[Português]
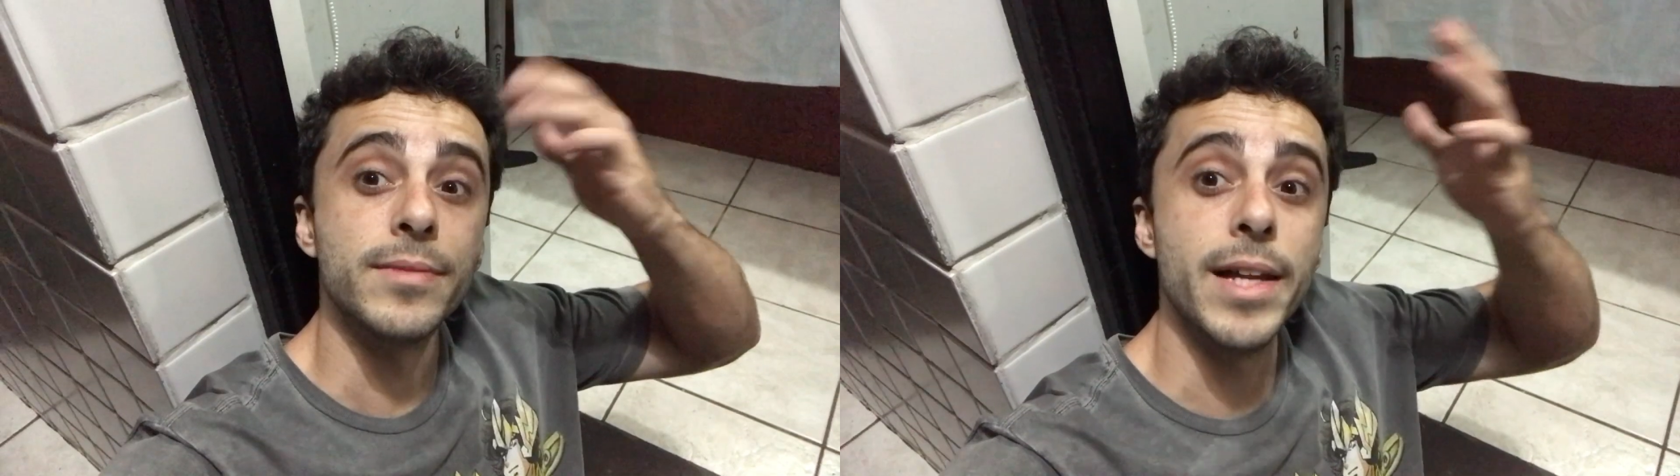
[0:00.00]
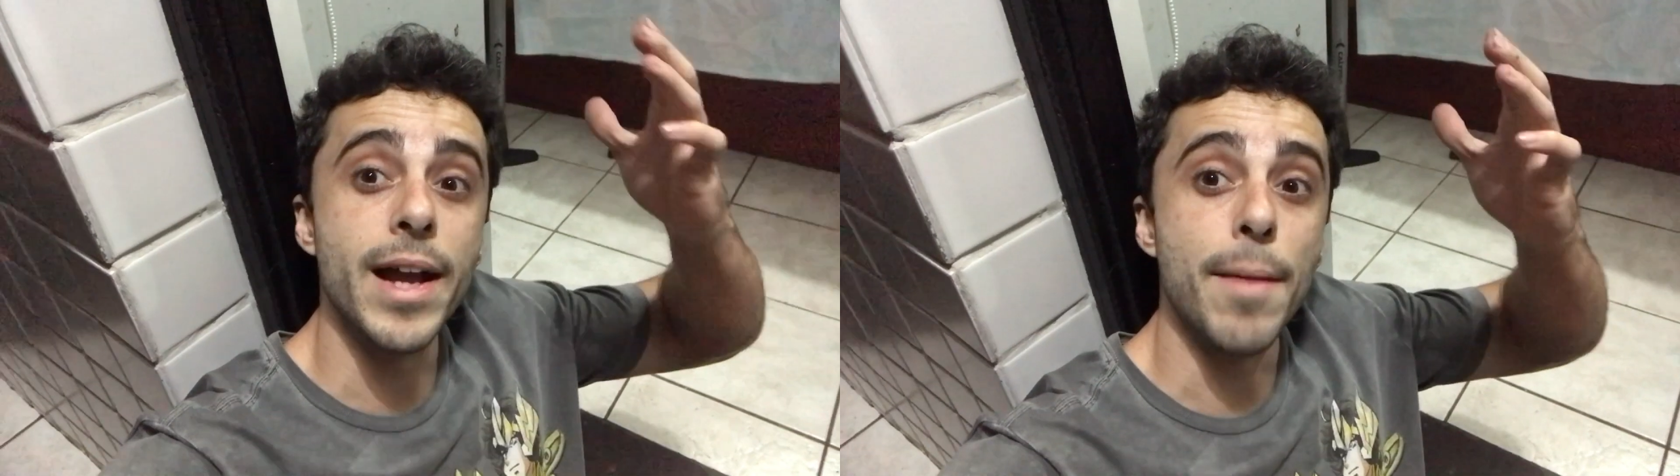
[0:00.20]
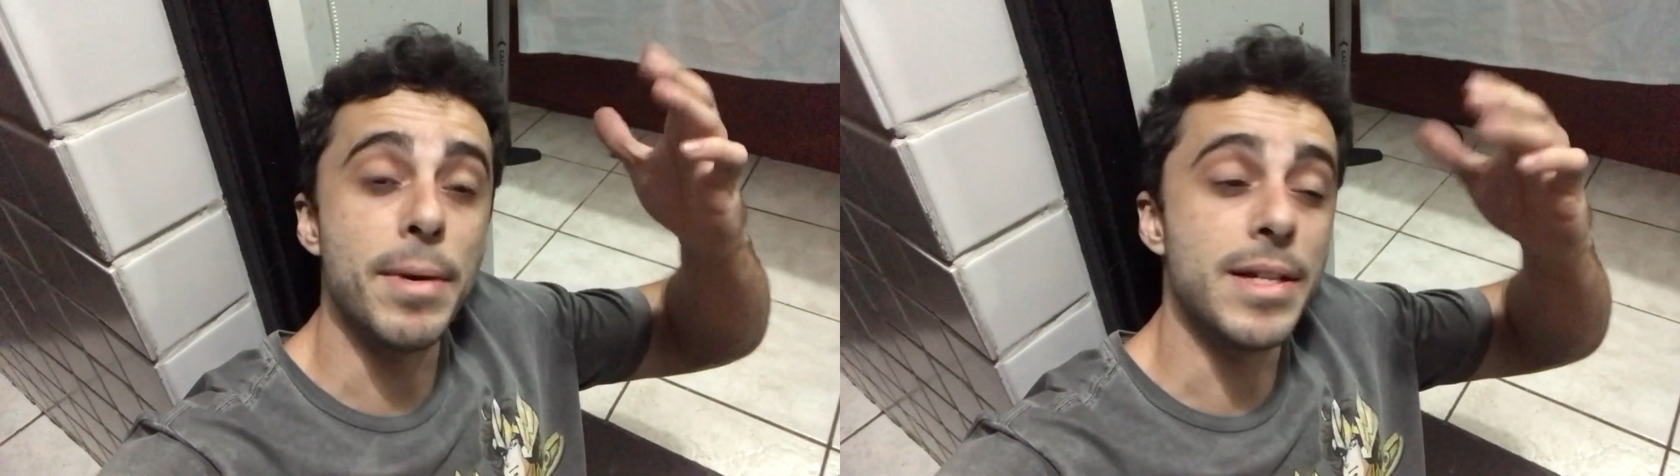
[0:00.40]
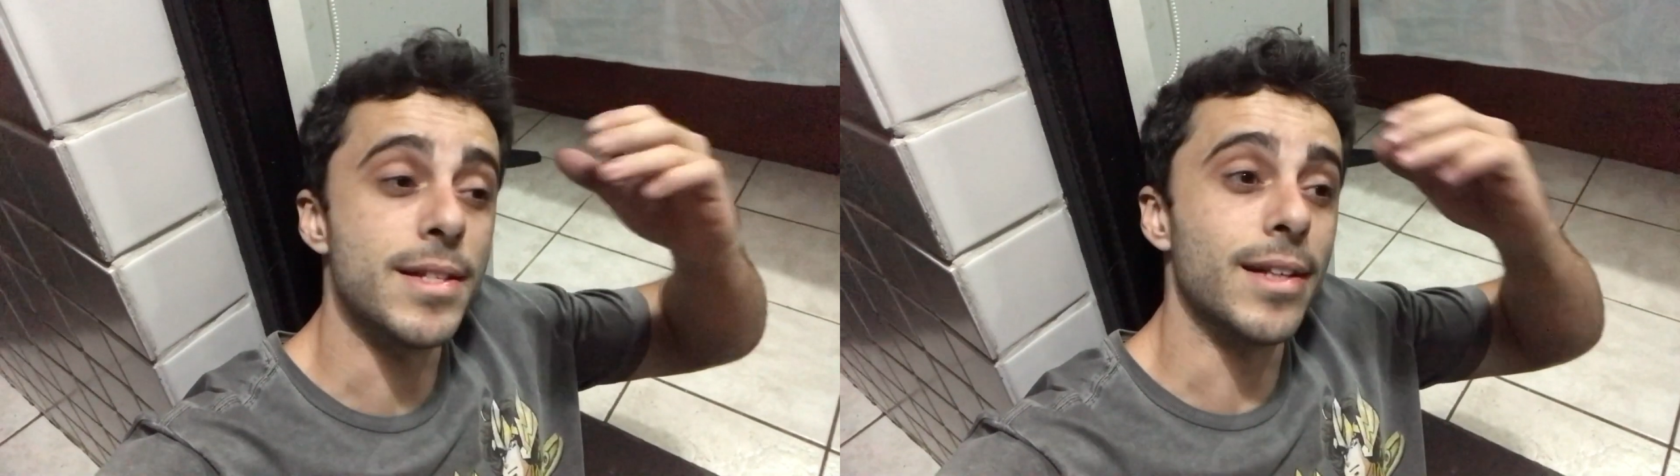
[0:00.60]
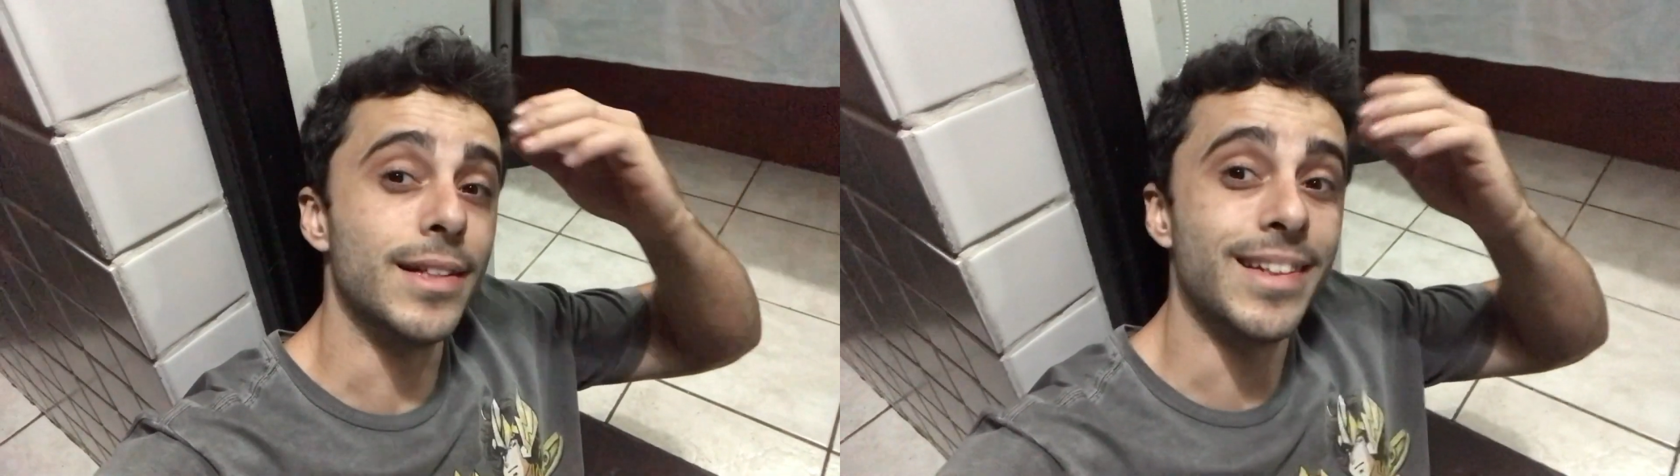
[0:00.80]
É,
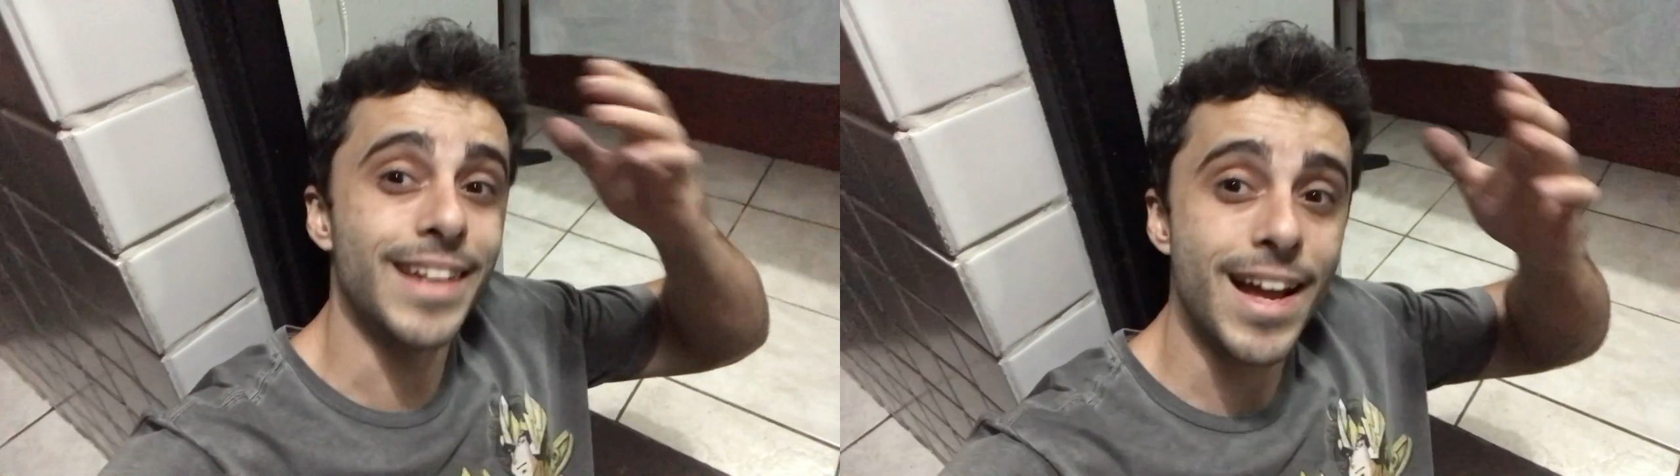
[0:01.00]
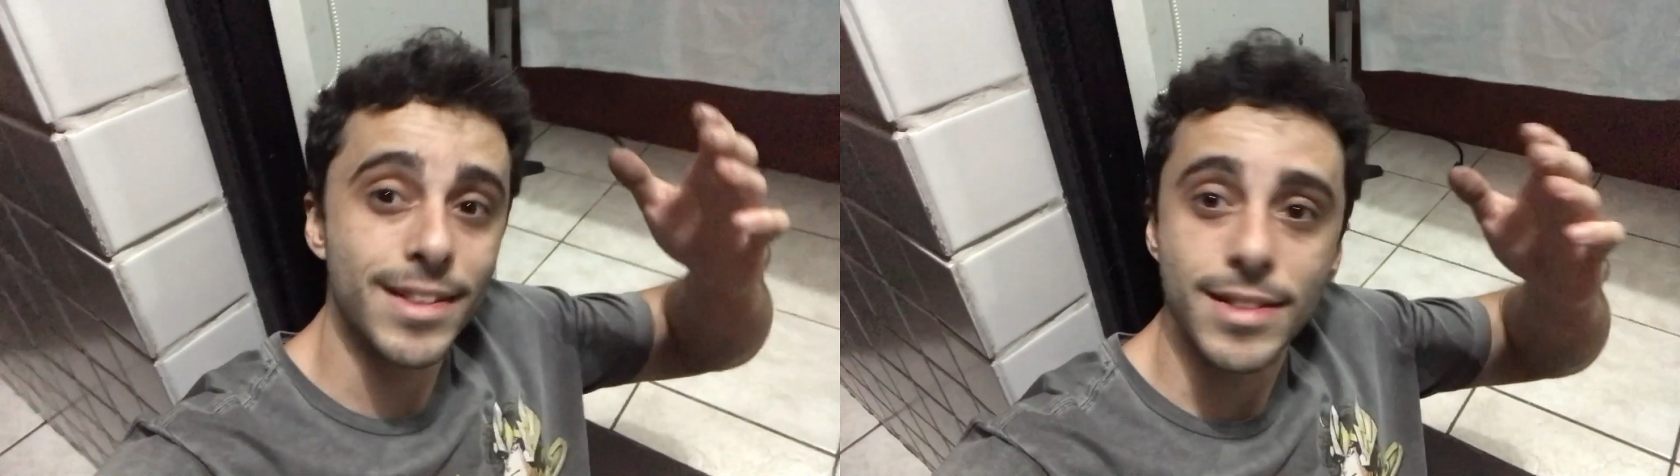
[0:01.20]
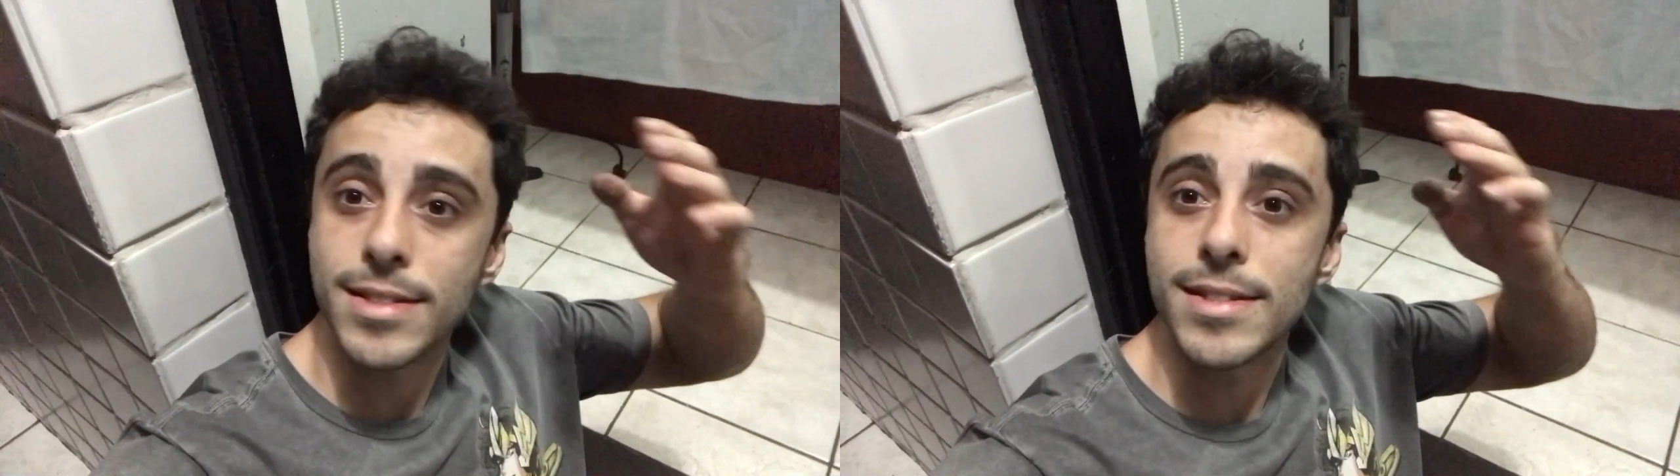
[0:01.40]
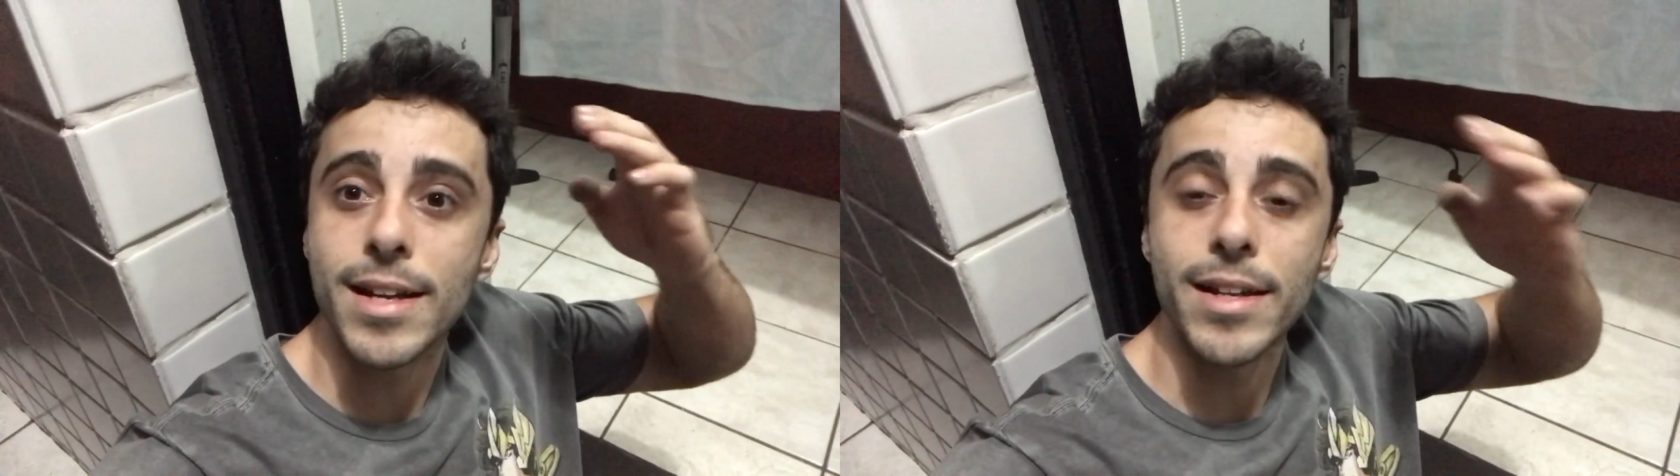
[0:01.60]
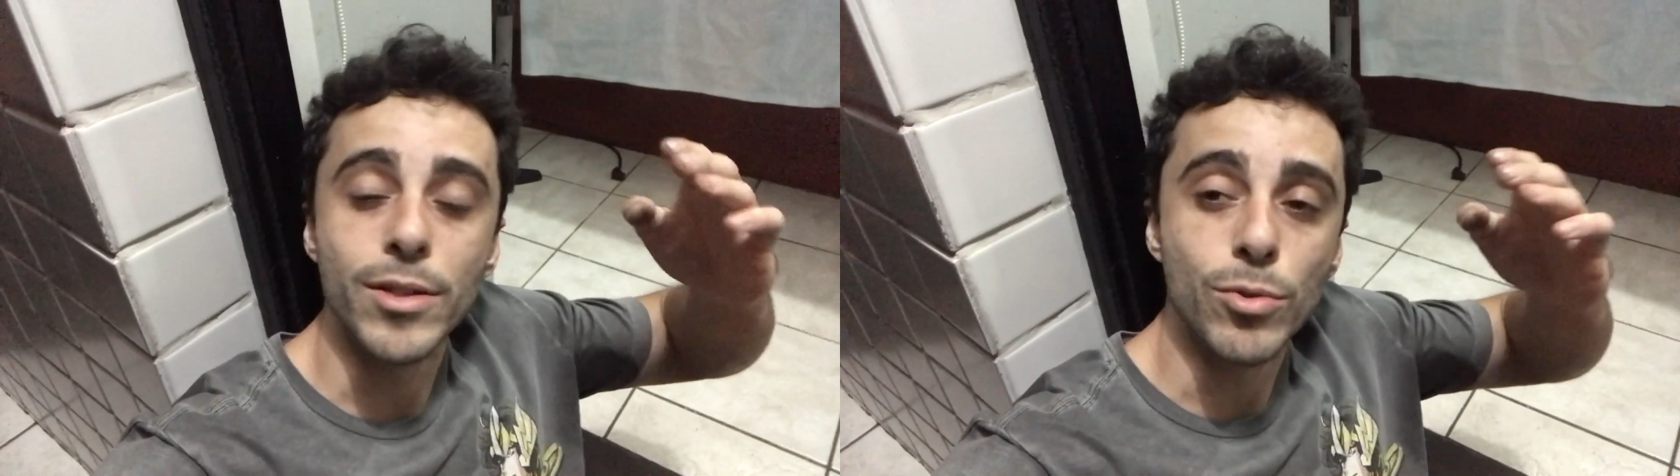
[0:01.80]
rapaziada, nada
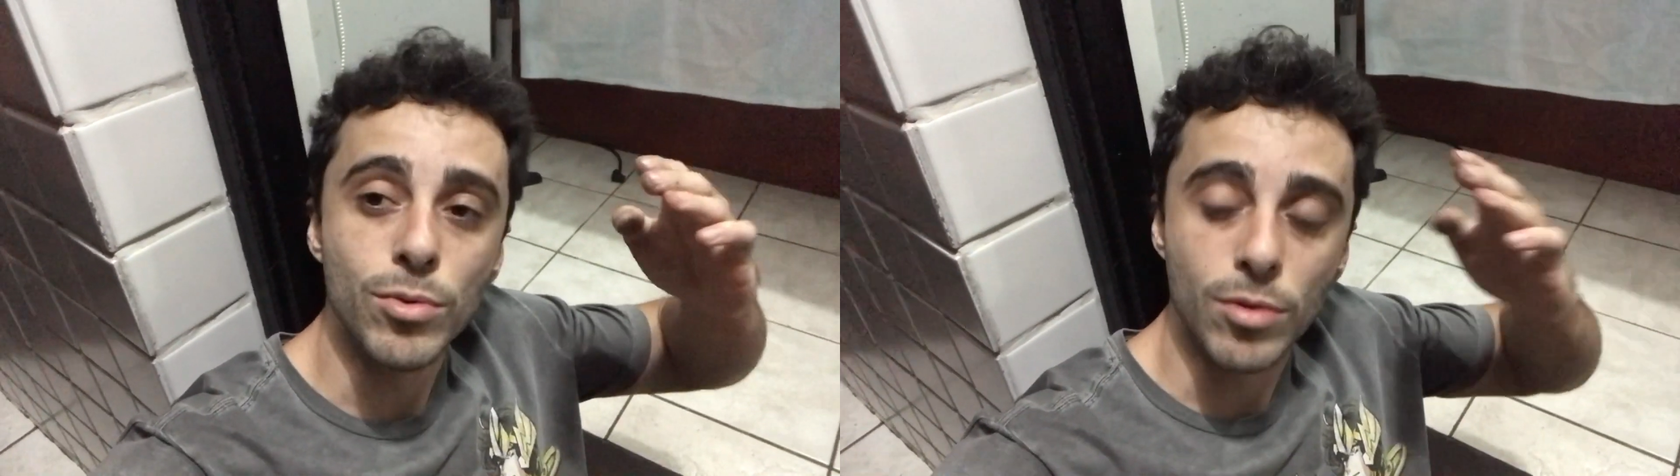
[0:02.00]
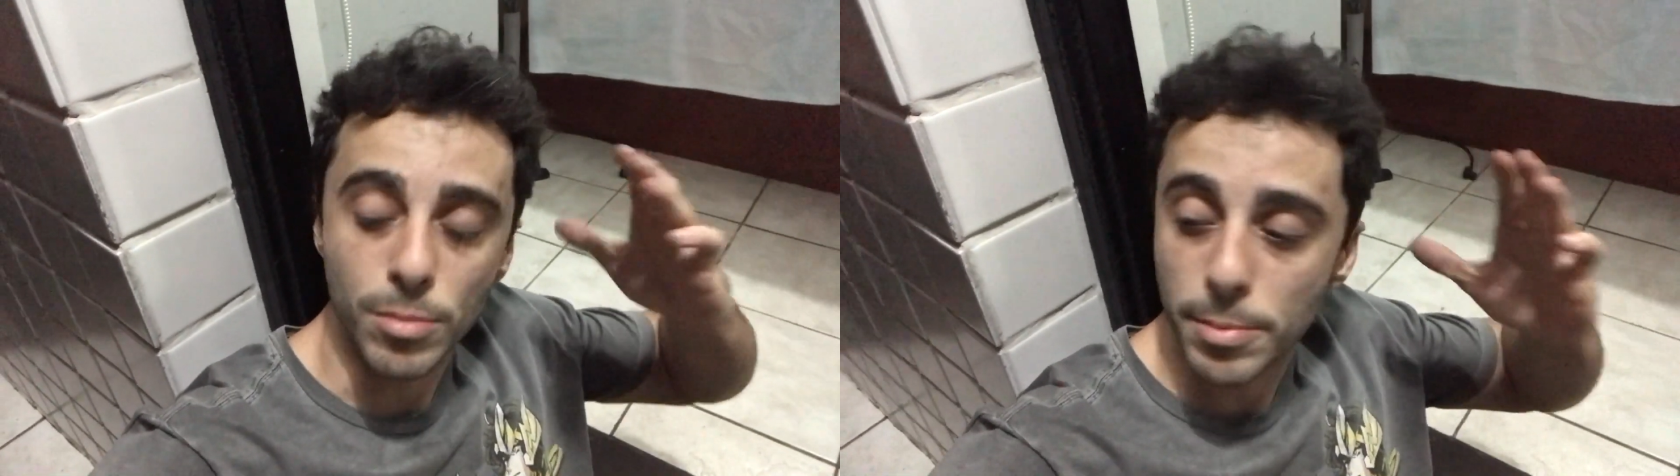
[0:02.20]
saiu como